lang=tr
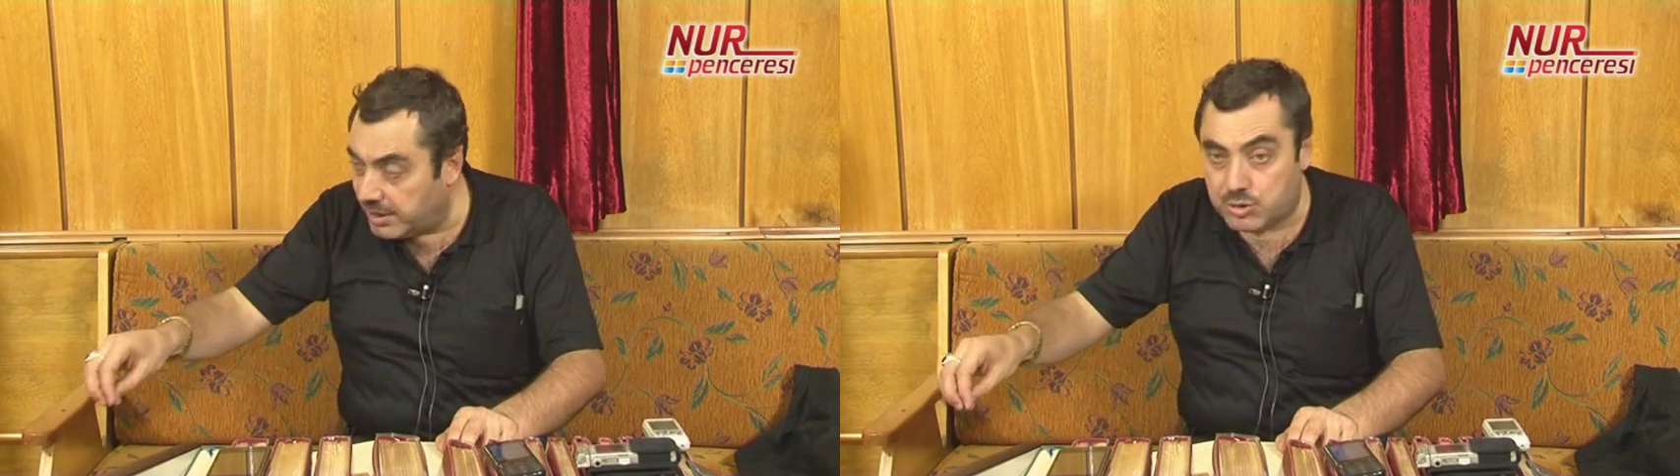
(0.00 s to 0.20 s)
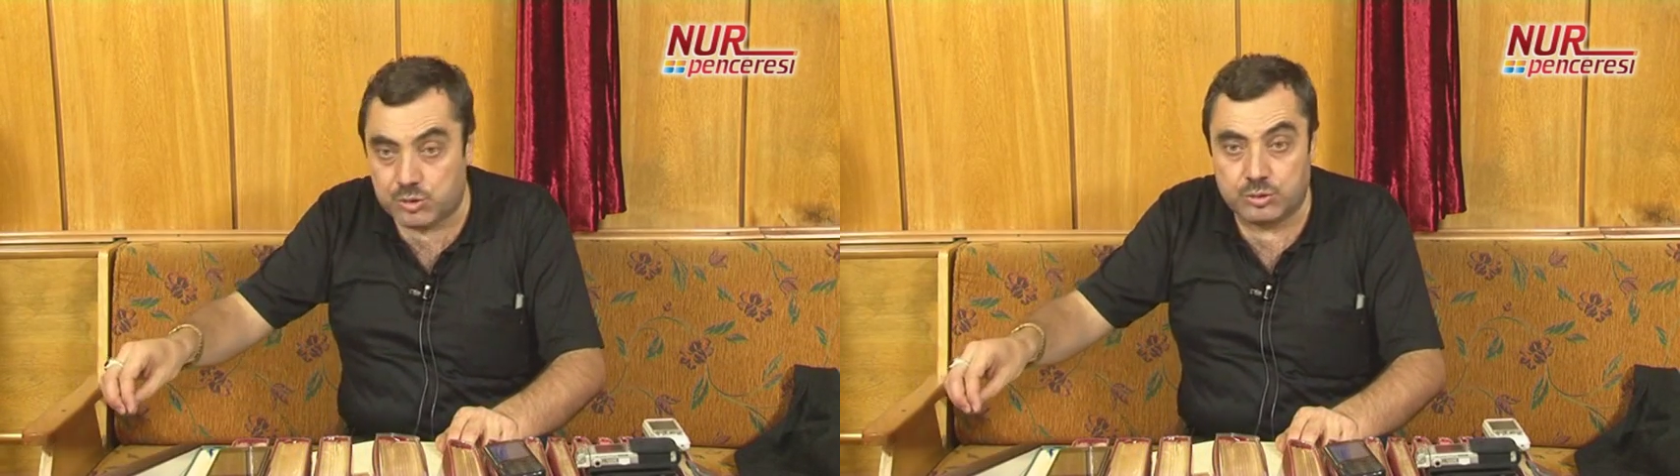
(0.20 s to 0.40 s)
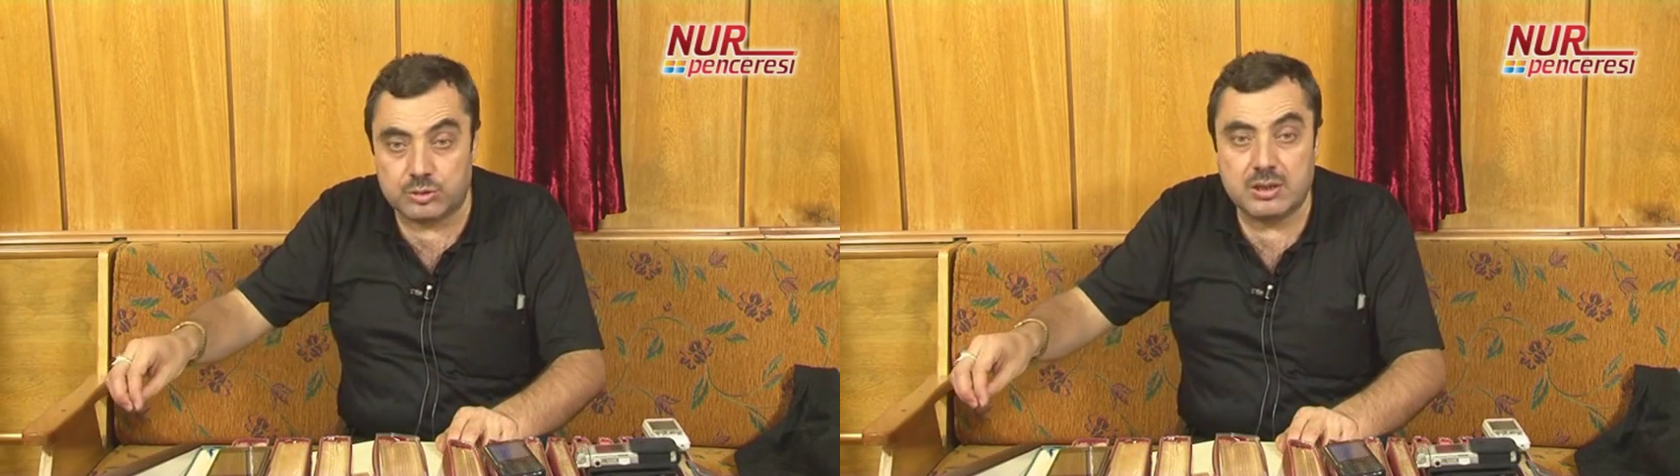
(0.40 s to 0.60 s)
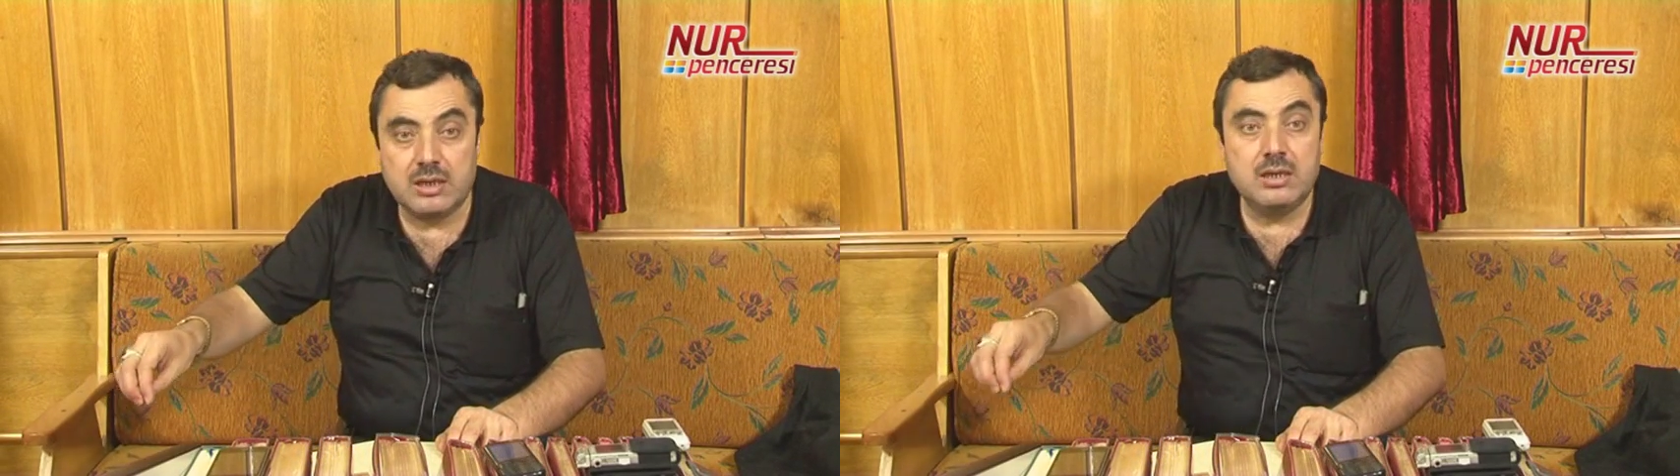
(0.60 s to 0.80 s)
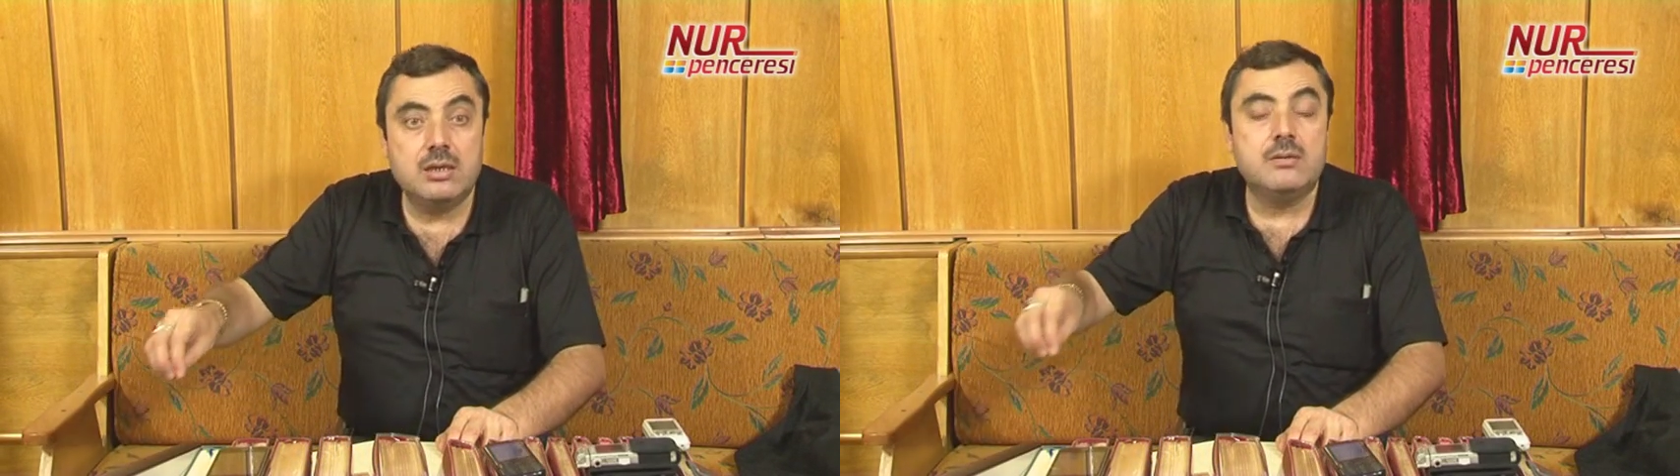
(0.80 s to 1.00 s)
yaşıyoruz.
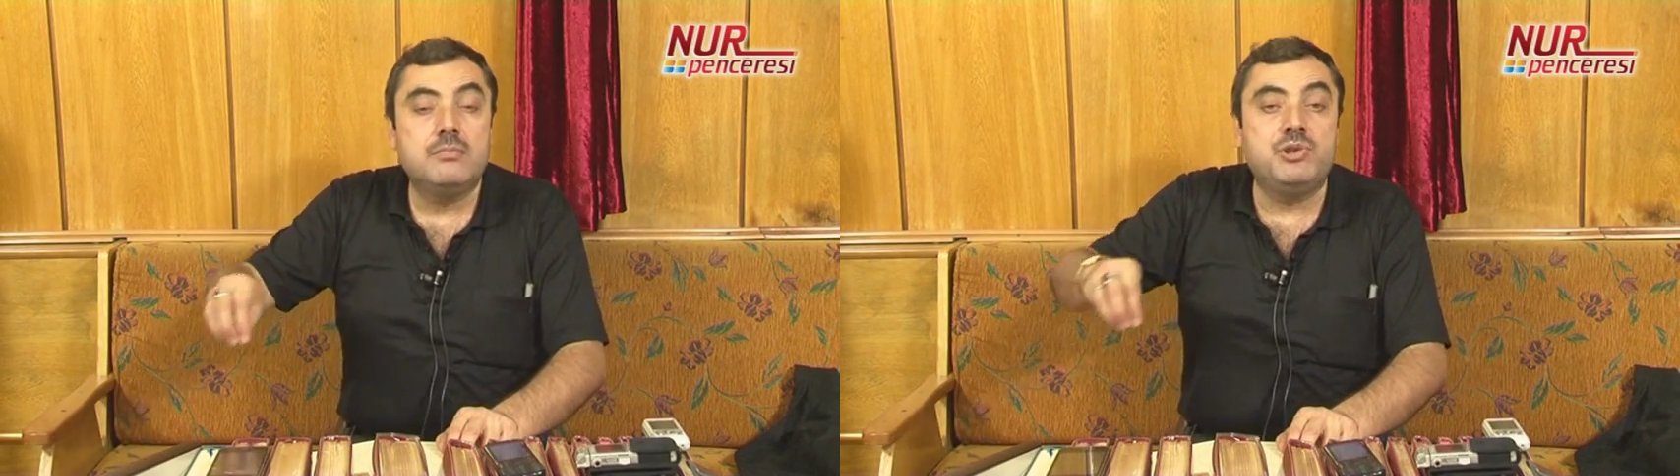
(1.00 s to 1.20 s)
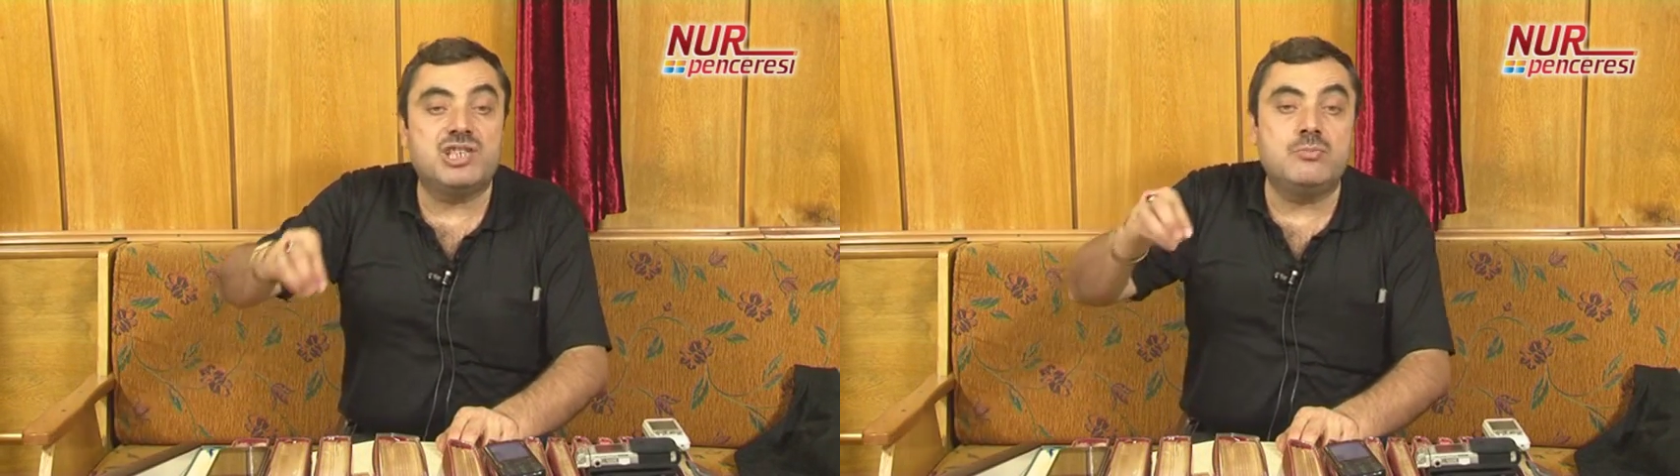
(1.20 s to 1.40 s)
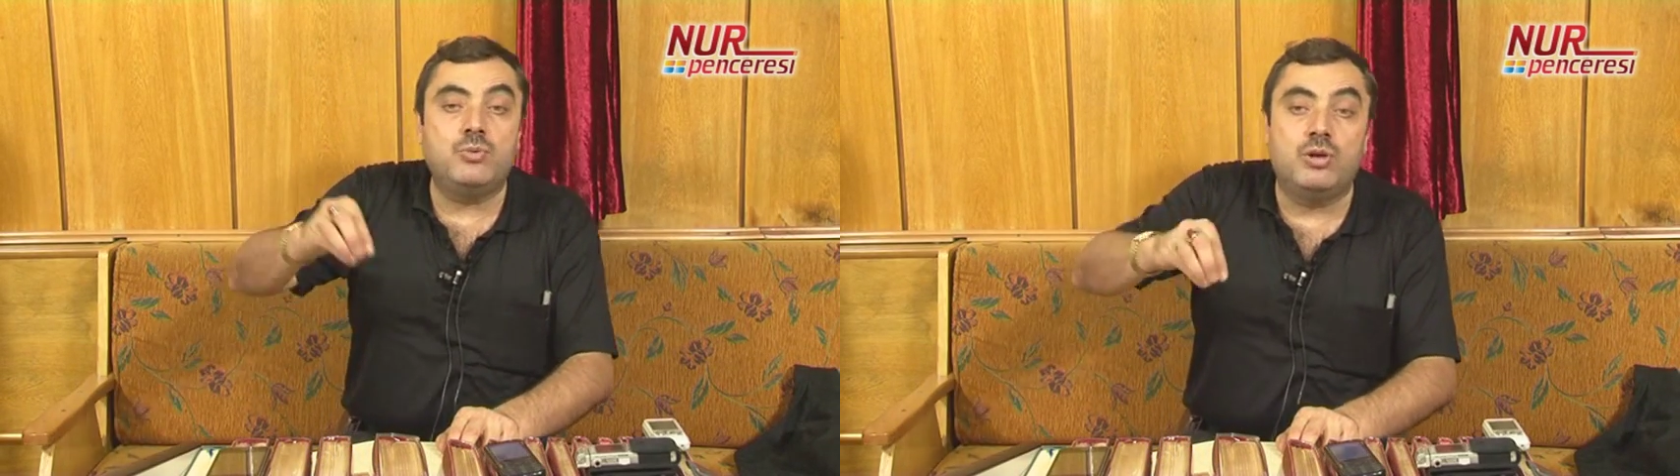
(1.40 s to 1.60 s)
Bizim